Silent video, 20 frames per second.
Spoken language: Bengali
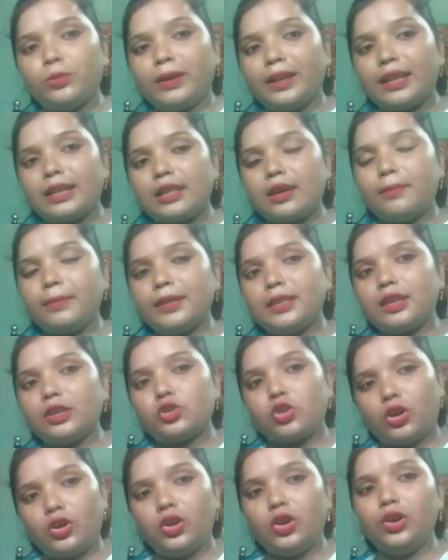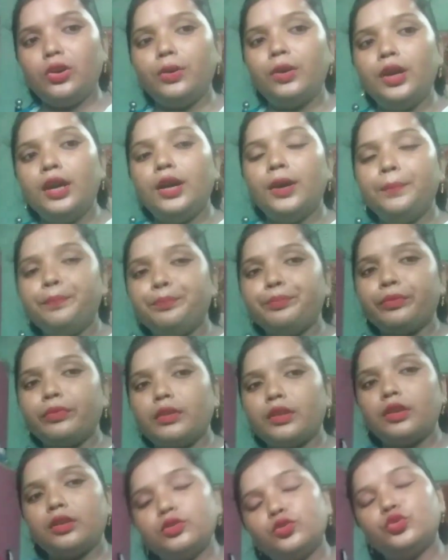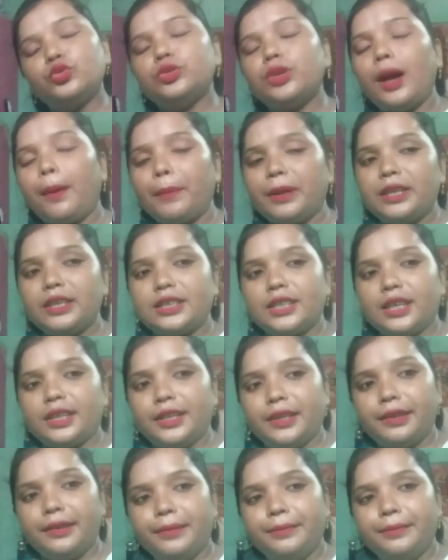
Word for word: বাঁধাতে হবে তা চলো আমাদের সাথে